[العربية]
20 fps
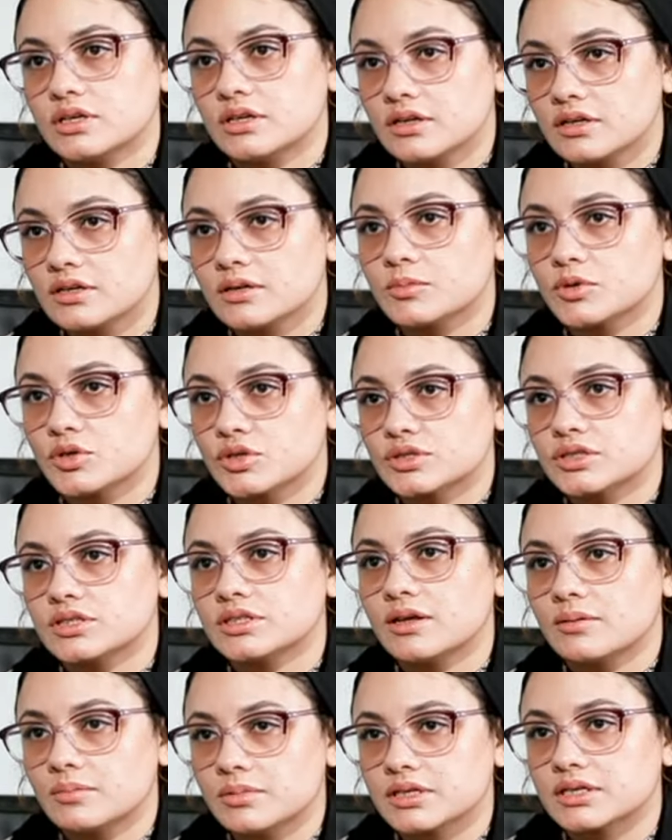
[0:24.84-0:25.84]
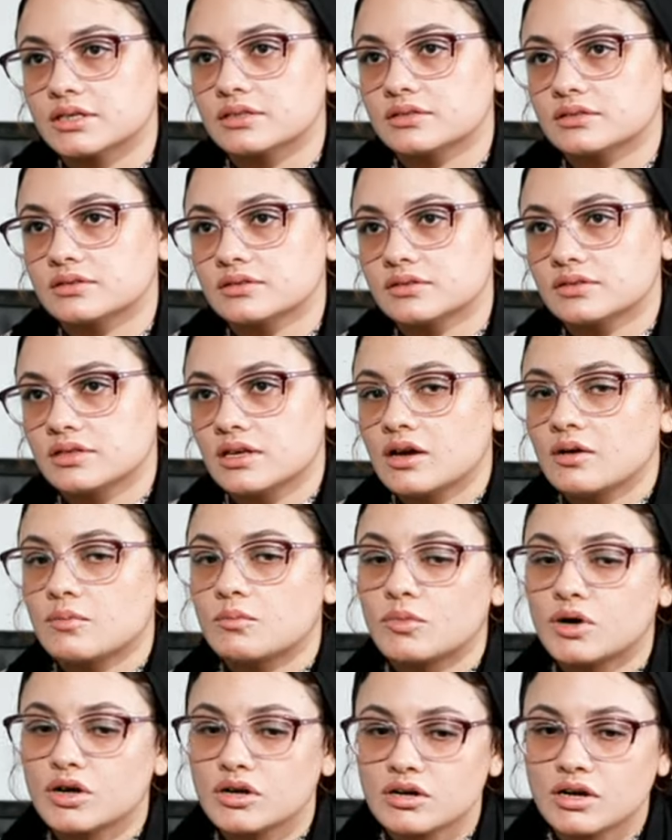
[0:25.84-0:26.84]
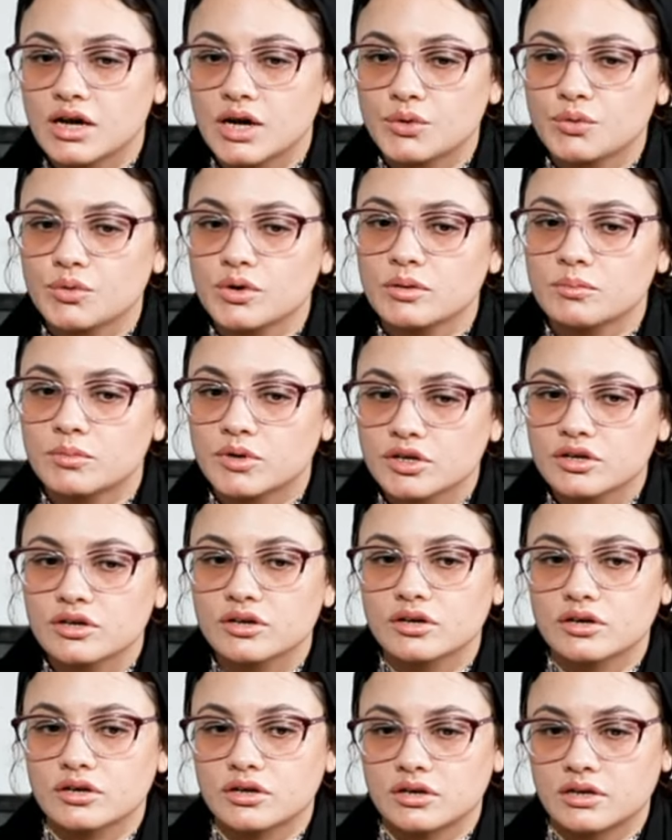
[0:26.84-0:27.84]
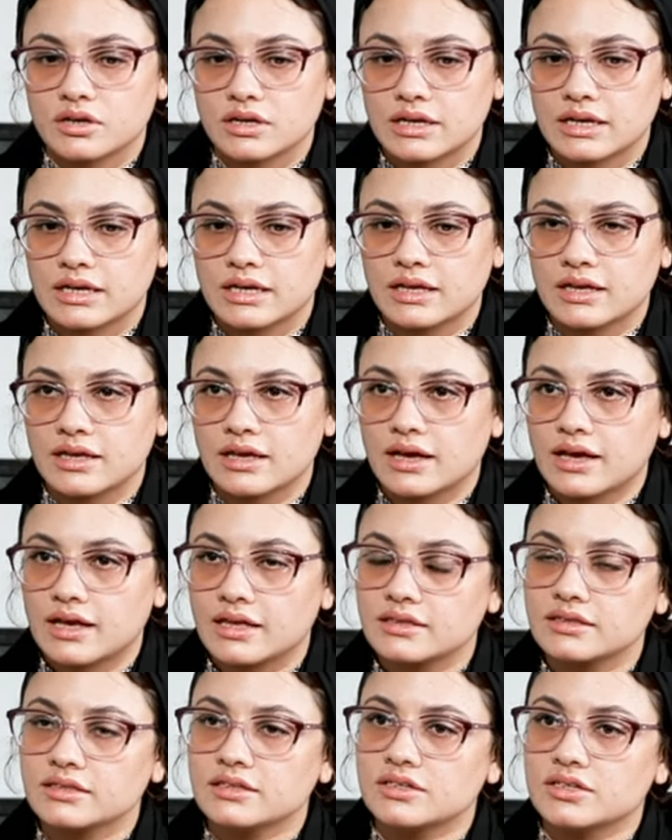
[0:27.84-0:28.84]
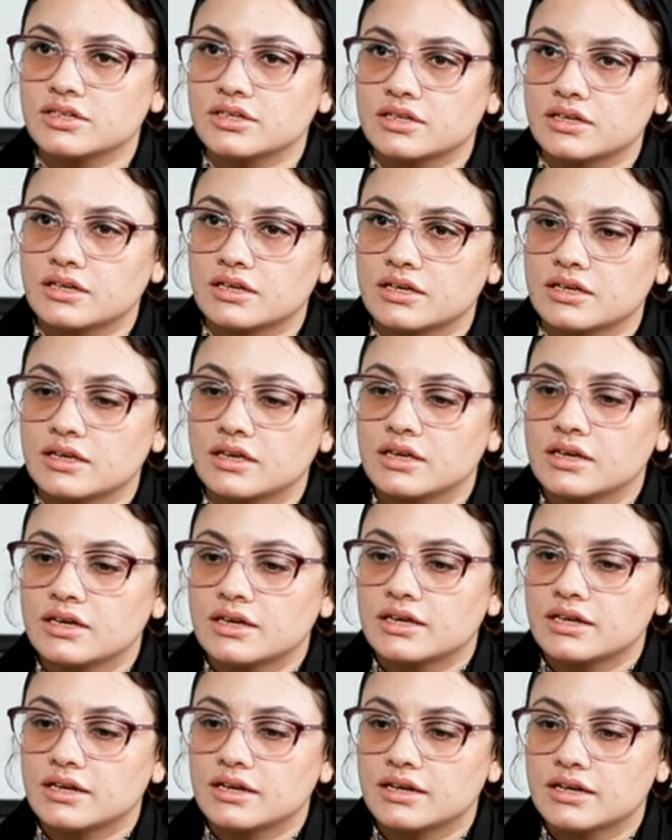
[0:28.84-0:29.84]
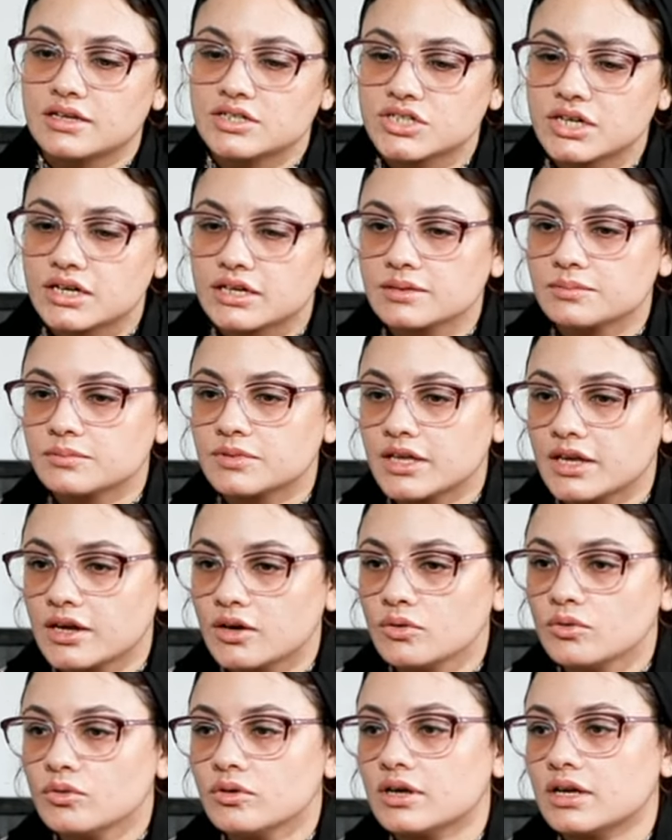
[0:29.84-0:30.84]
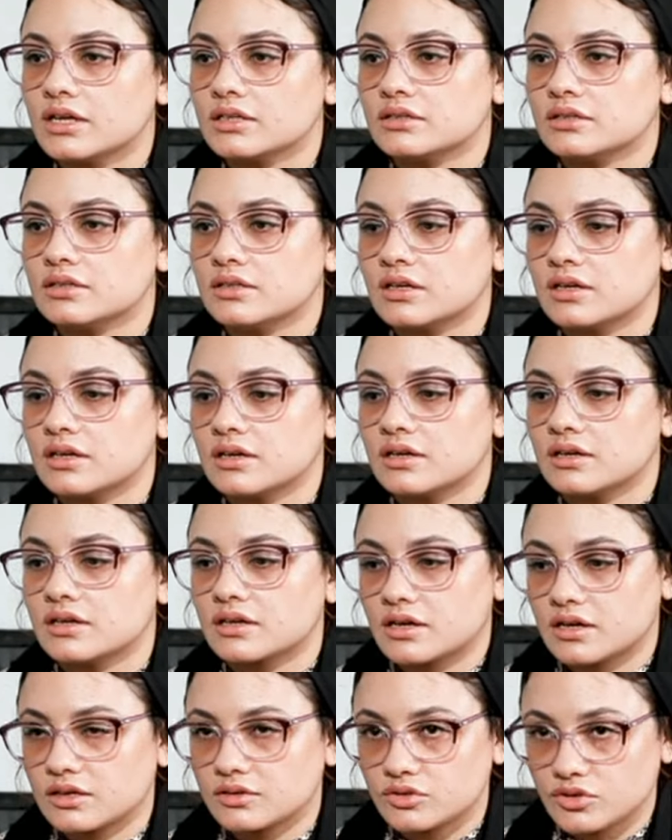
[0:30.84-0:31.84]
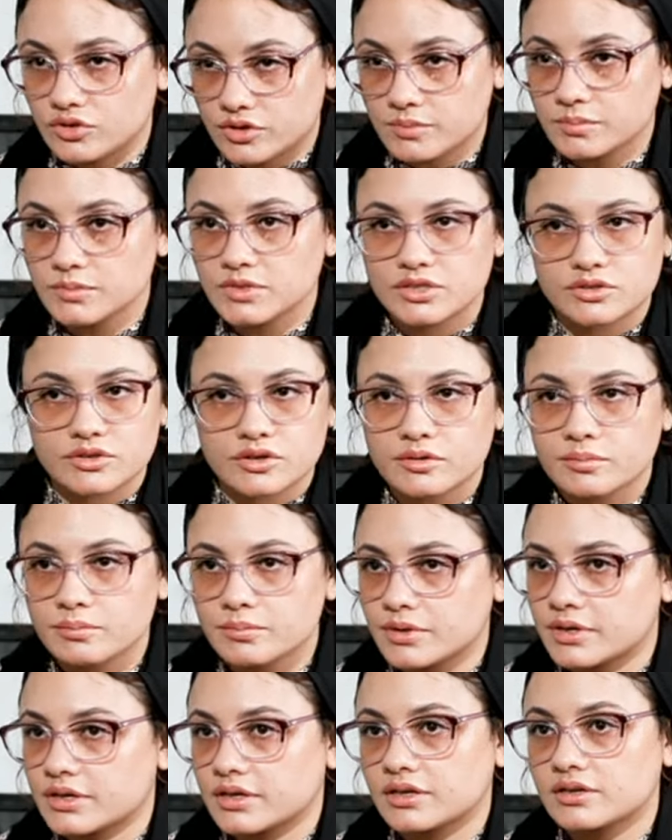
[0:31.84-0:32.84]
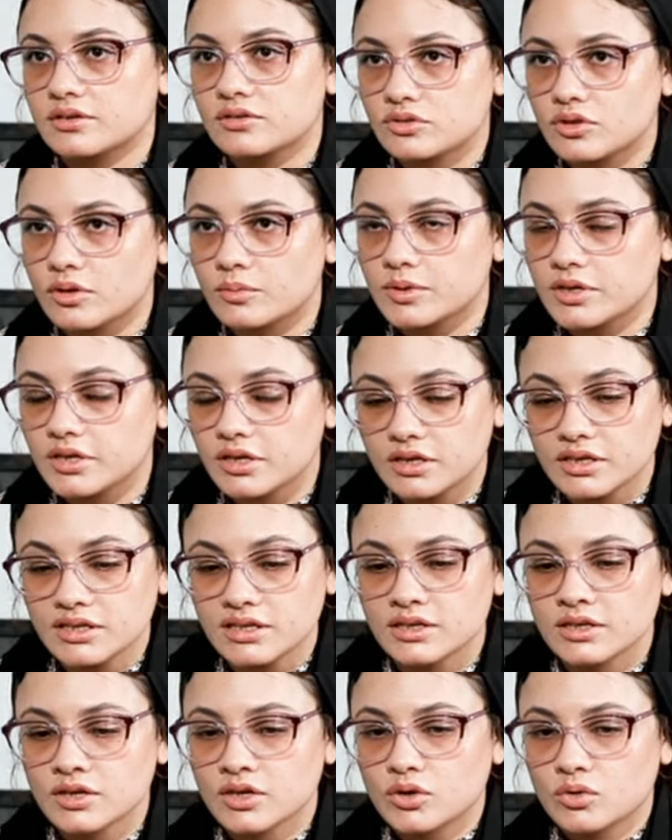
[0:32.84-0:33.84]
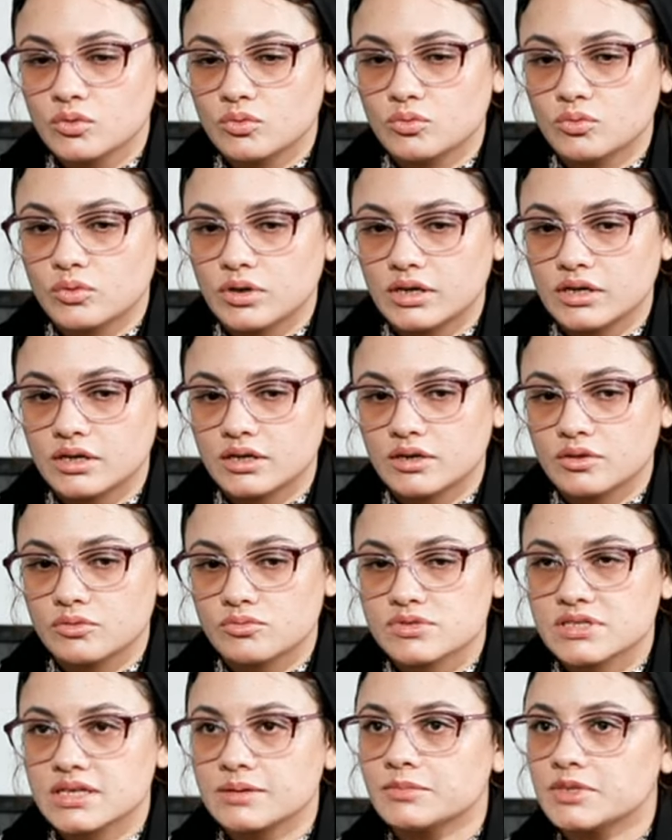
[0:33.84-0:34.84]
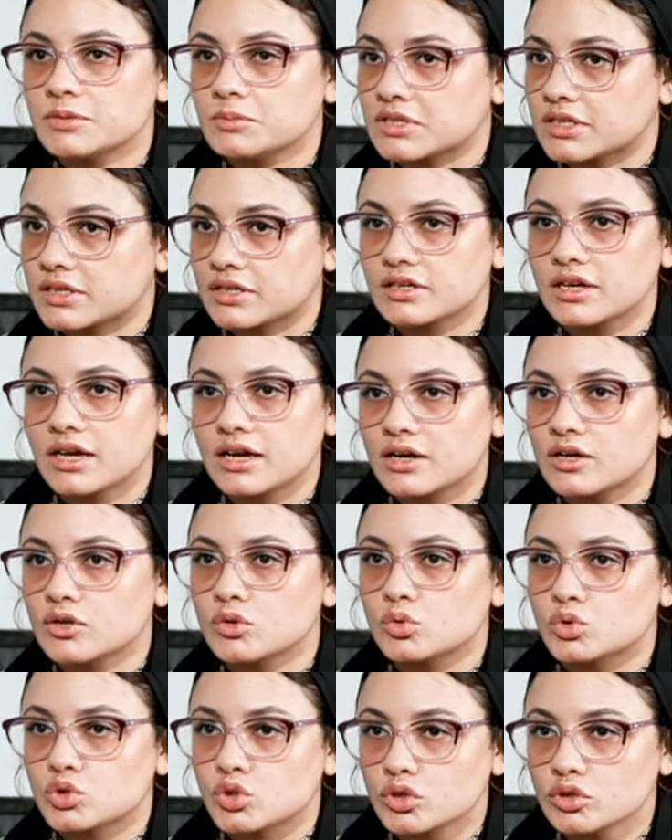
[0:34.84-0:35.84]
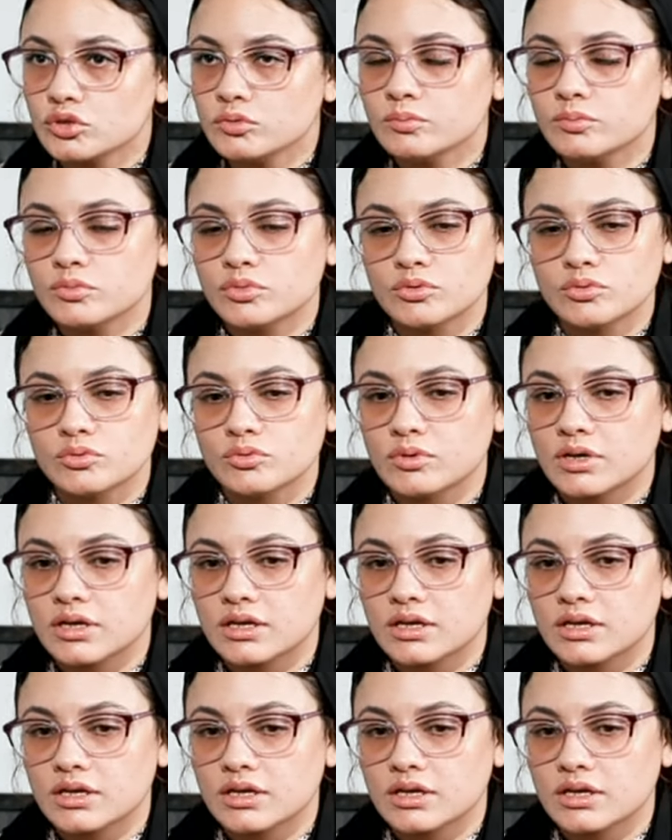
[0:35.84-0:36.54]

اه اتطلقنا مرتين قبل كده مره اول مره آه، اخذني آه، الشاليه بتاعه كان آه، كان ضاربني ضرب غير طبيعي وسابني من غير اكل وشرب